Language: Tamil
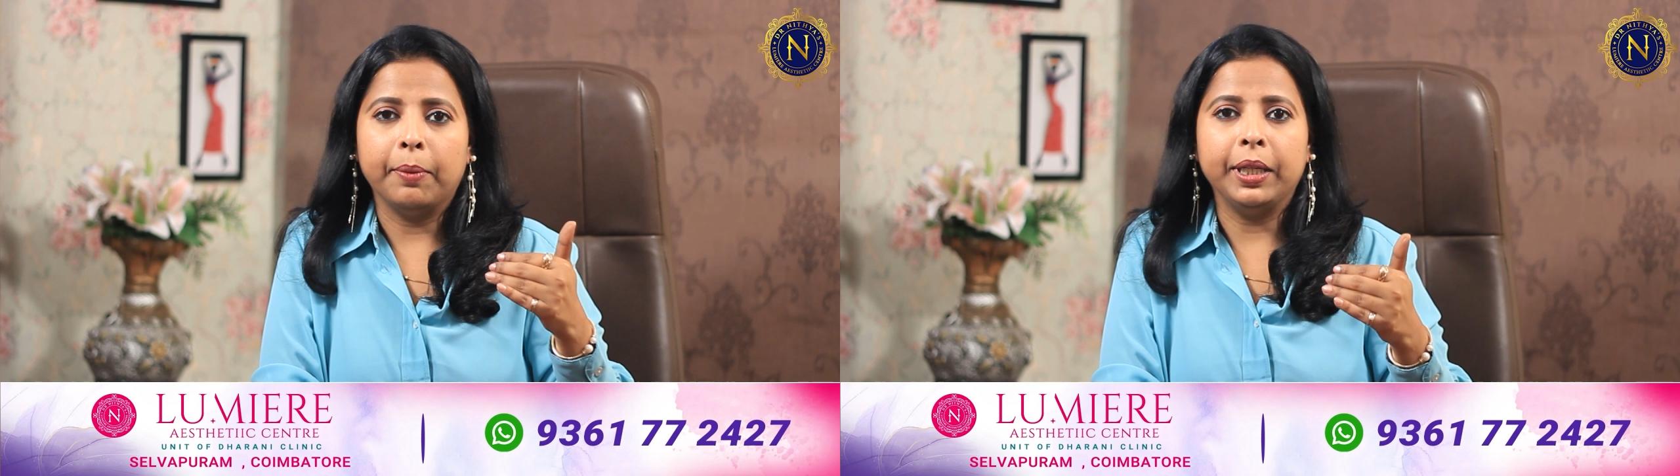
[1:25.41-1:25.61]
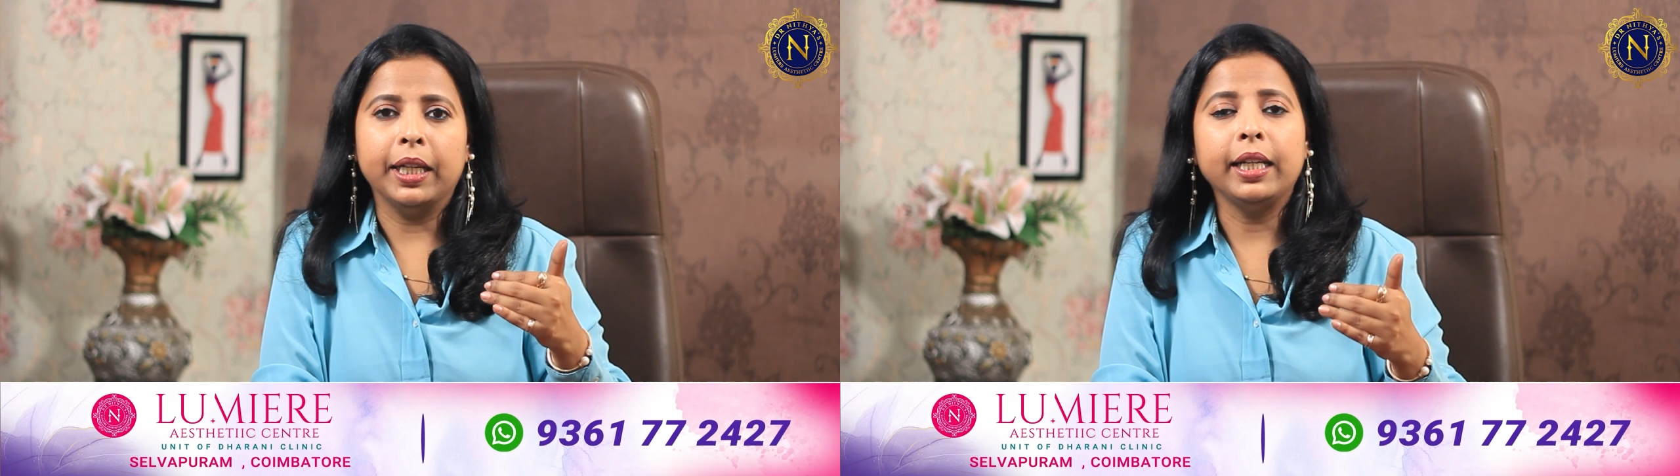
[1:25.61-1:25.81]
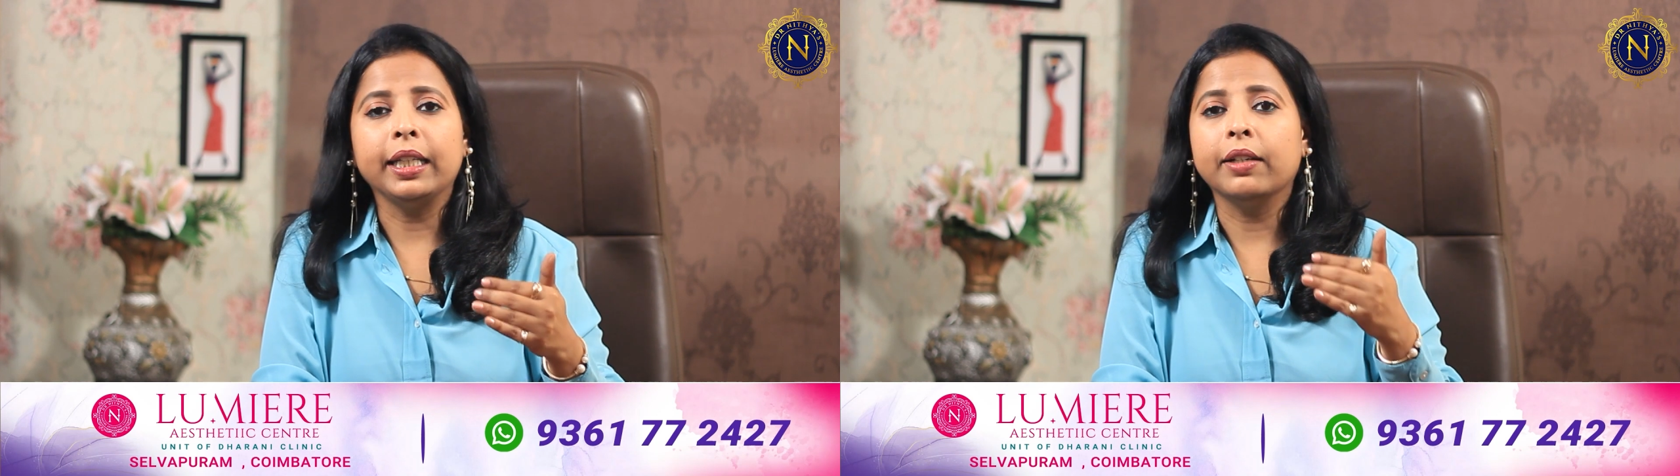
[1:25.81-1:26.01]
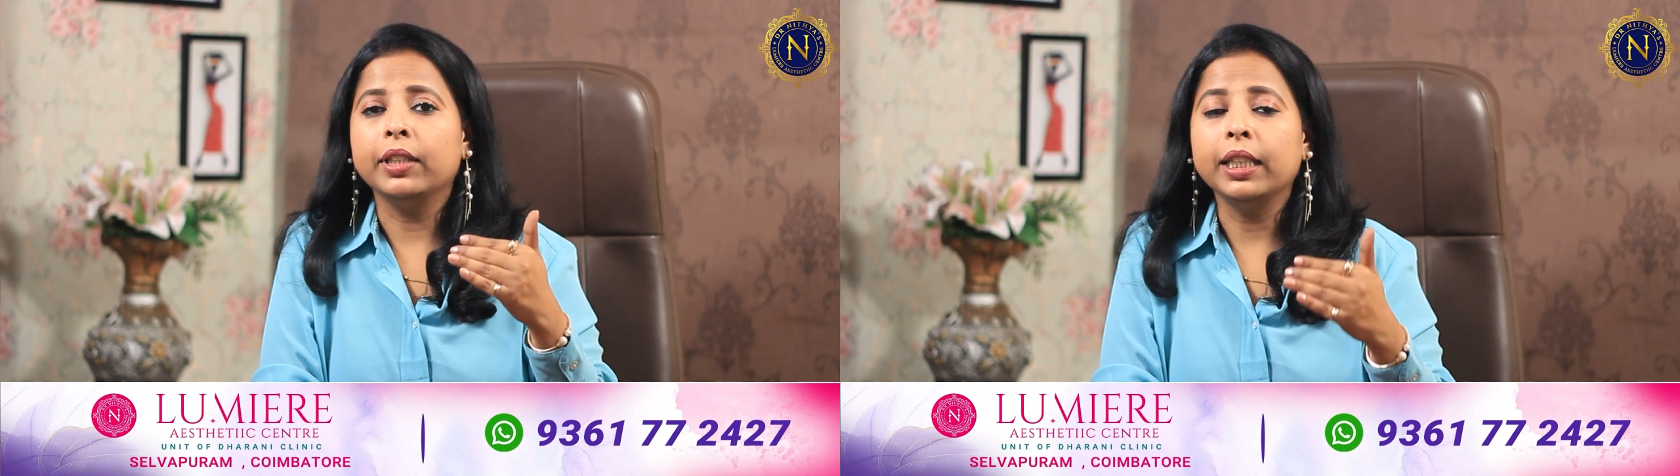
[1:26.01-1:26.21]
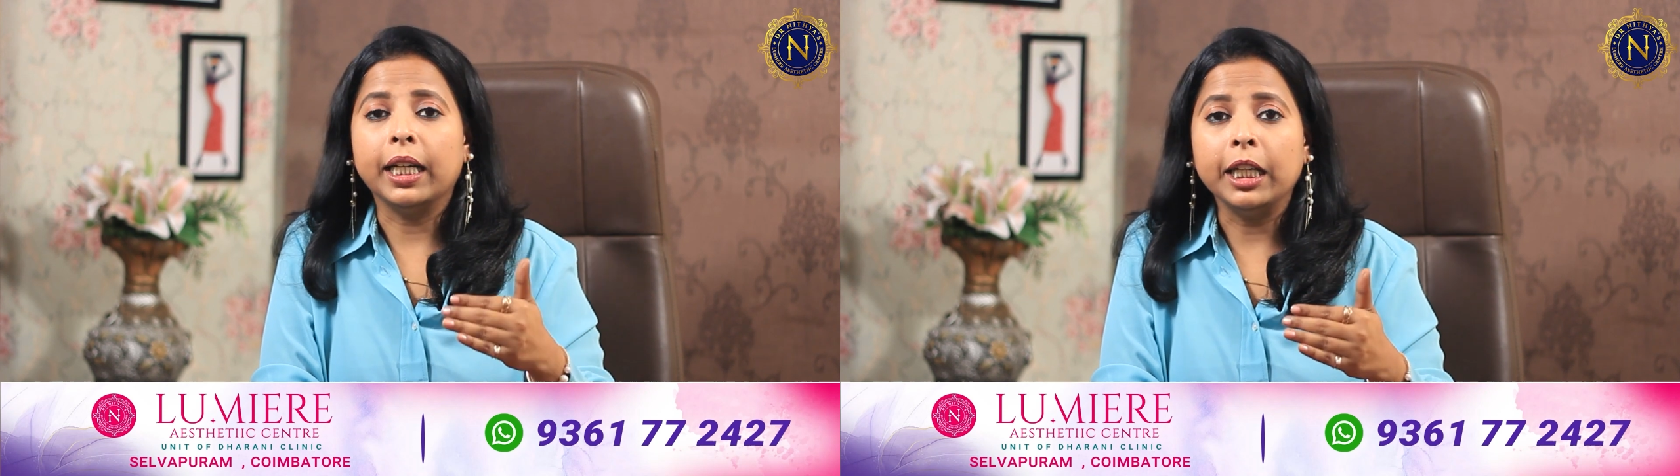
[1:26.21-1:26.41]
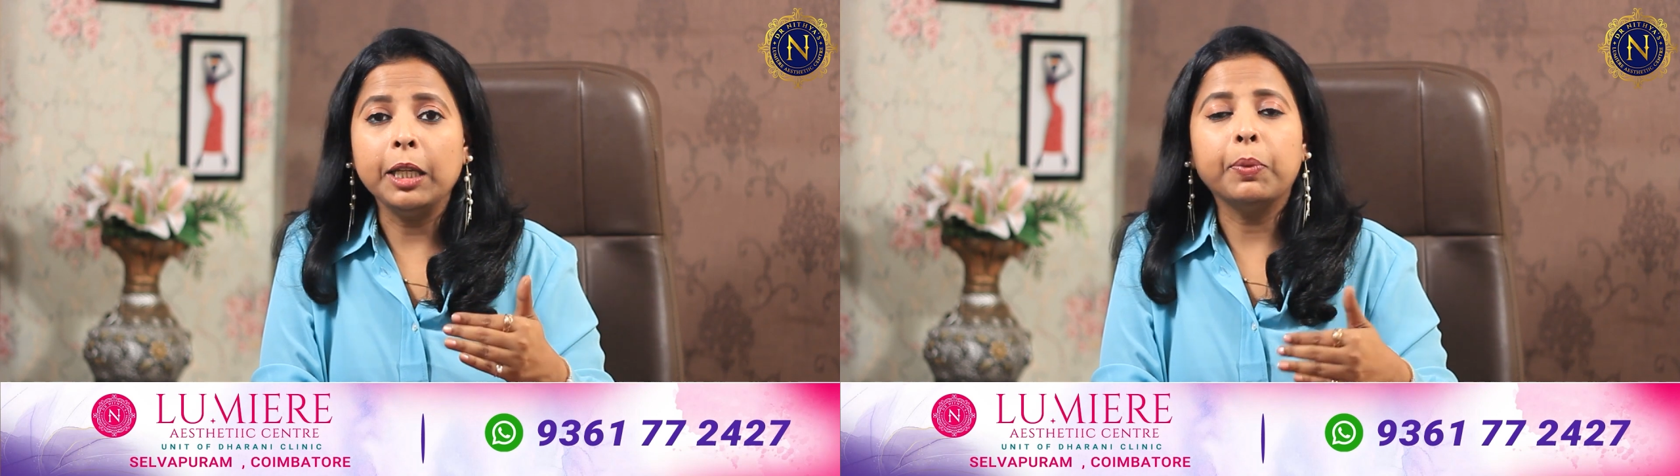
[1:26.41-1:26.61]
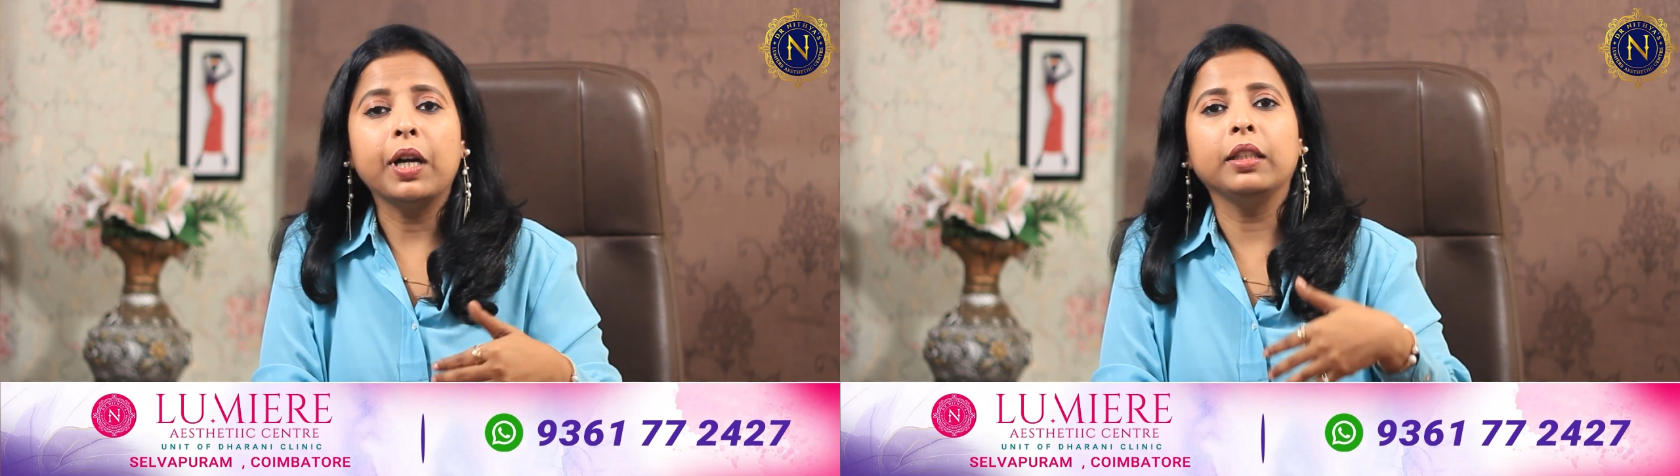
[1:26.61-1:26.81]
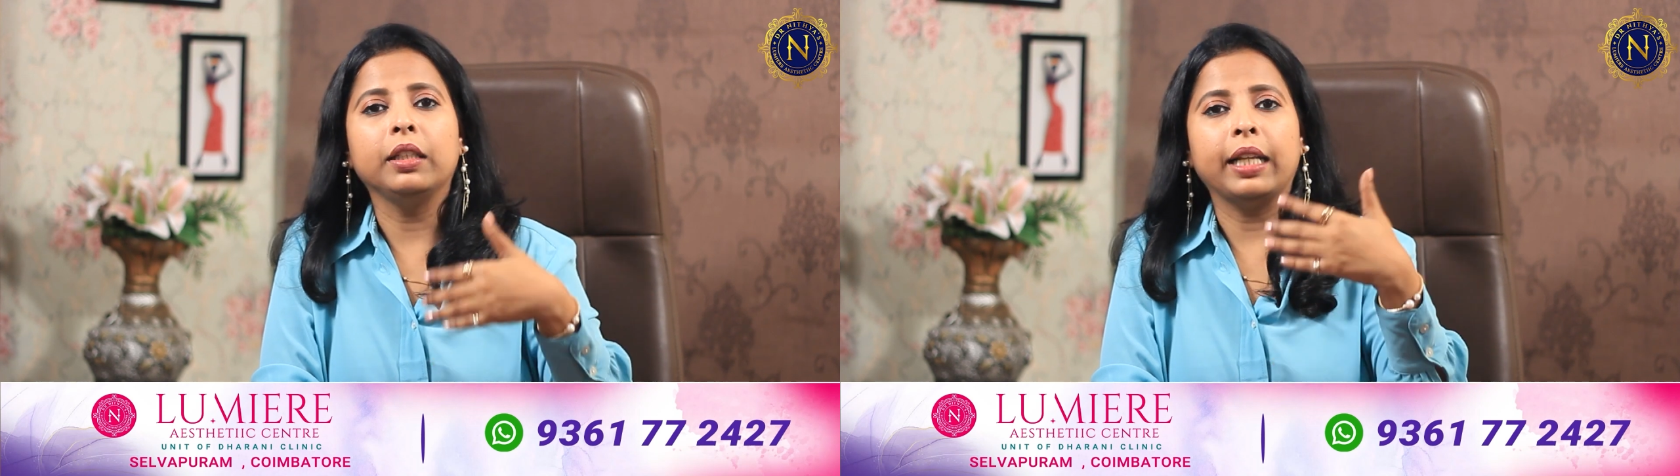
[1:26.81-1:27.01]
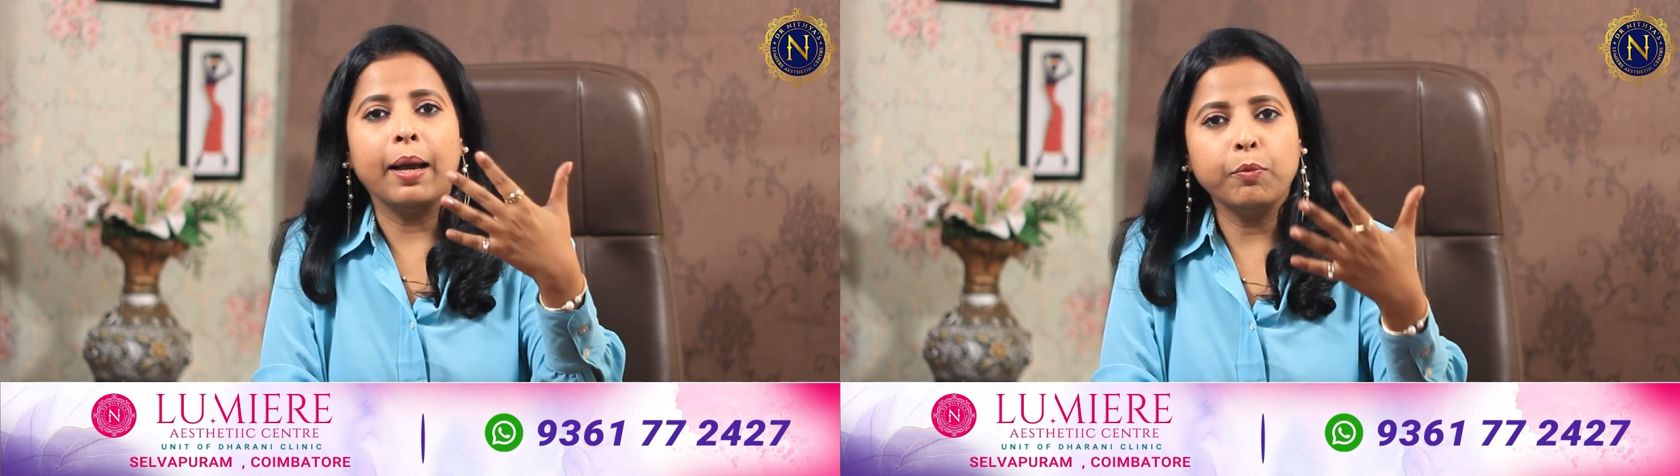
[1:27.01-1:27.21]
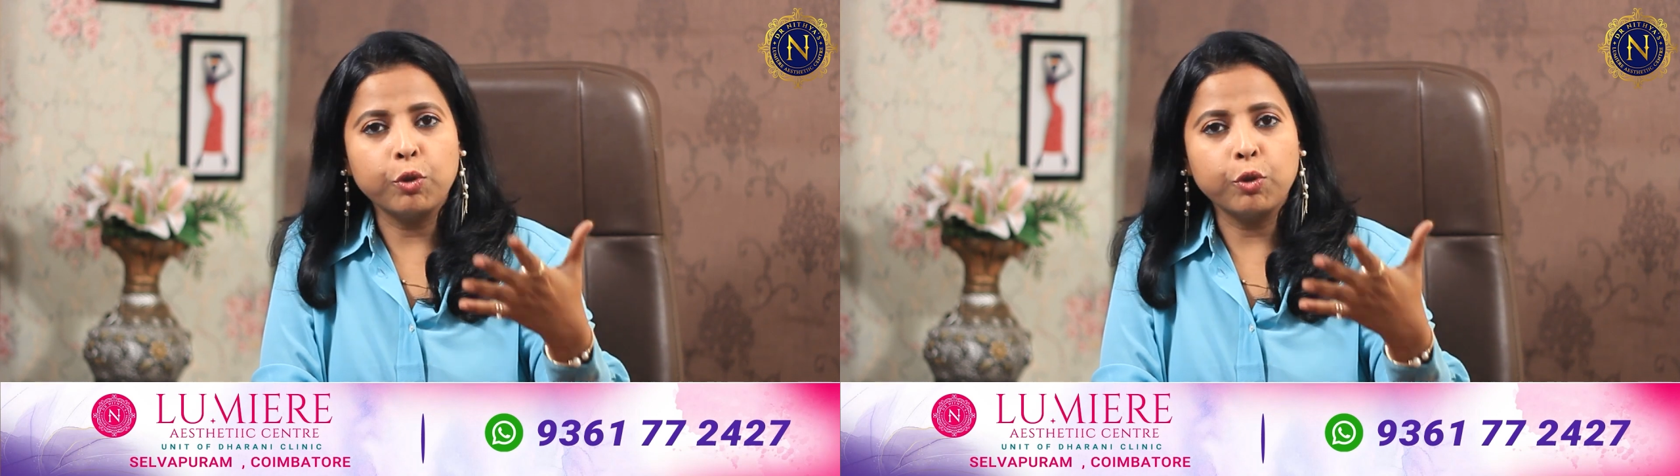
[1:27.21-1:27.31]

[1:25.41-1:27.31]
அப்படின்னா நீங்கள் வந்து கண்டிப்பாக அது டேம்